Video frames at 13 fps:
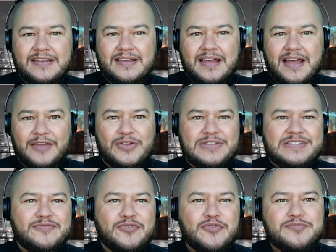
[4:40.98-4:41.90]
a nossa
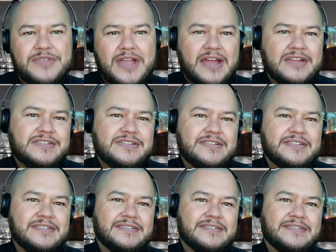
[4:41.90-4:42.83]
vontade,
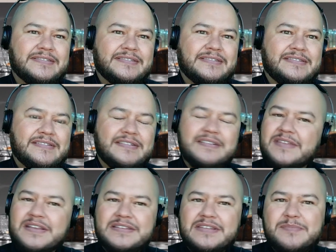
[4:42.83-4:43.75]

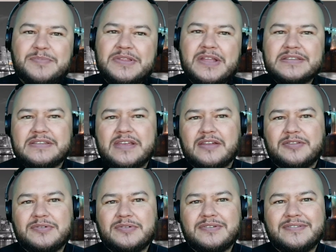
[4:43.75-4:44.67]
nem sempre dá certo.
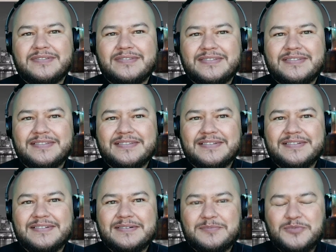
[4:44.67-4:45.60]

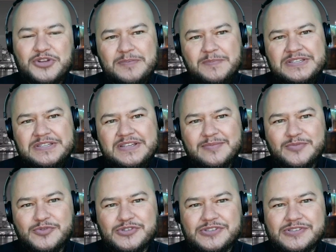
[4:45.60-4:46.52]
Porque
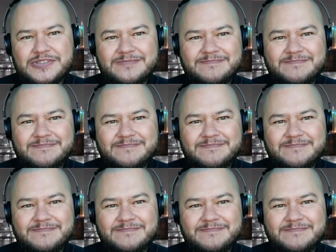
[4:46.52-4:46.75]
pensamos